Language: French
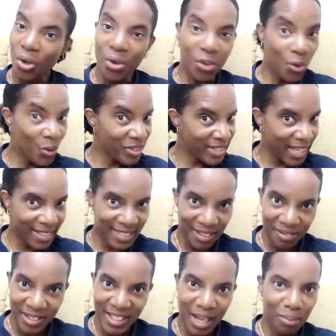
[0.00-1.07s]
Le sexe,
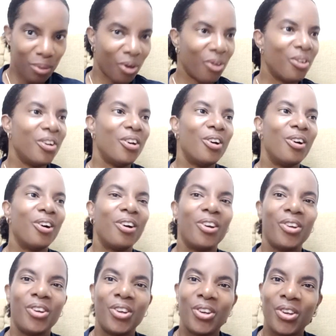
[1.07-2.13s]
évidemment.
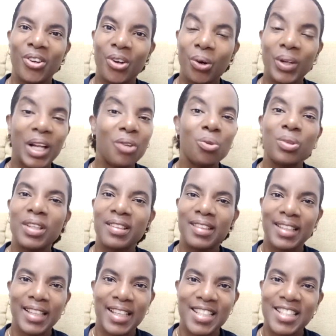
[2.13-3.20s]
Euh, on a tout
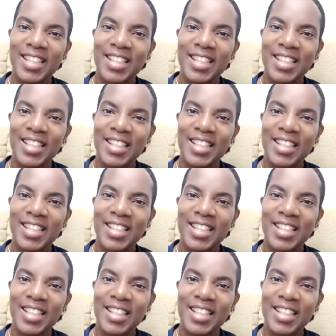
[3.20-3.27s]
essayé.